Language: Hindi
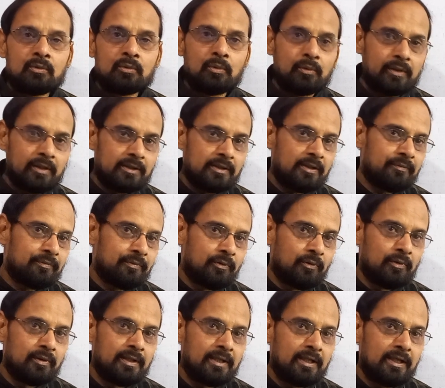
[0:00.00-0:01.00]
तो
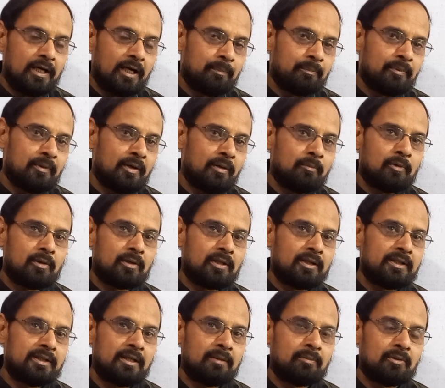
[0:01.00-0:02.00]
रदरफोर्ड ने अपना
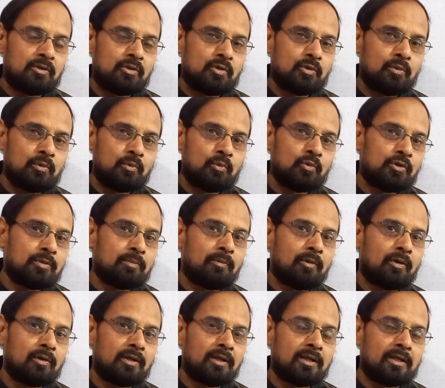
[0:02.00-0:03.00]
मॉडल दिया बच्चों उस
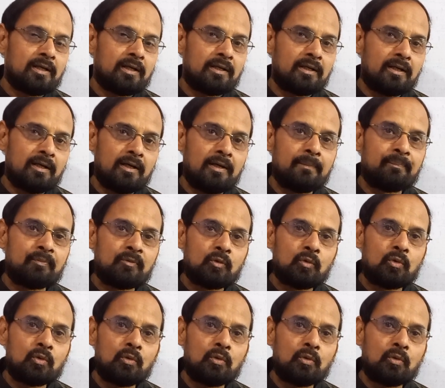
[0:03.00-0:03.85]
मॉडल का नाम